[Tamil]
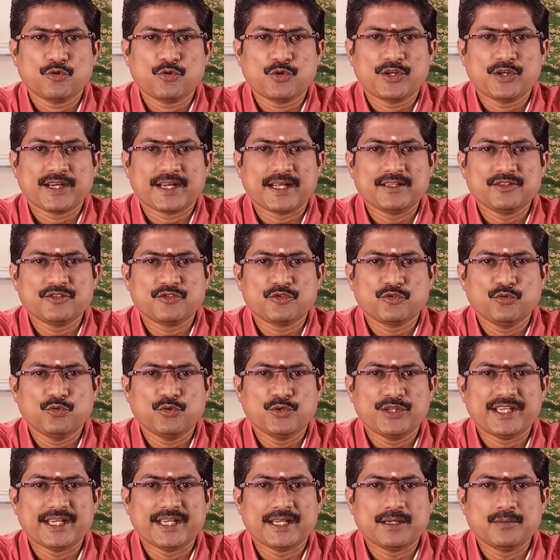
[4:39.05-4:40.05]
சுக்கிரன்
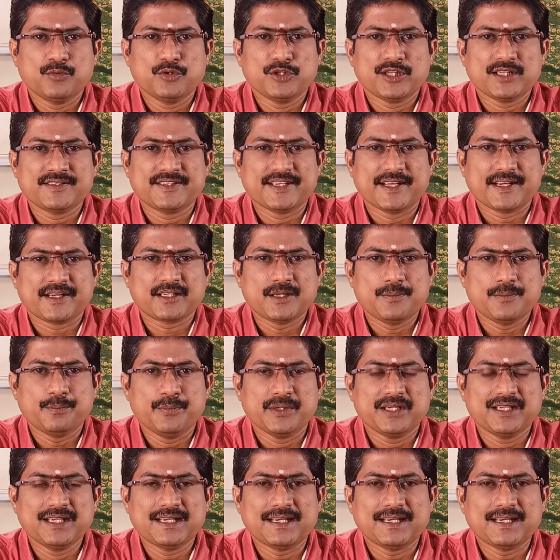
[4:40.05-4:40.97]
சூரியன் புதன் சேர்க்கை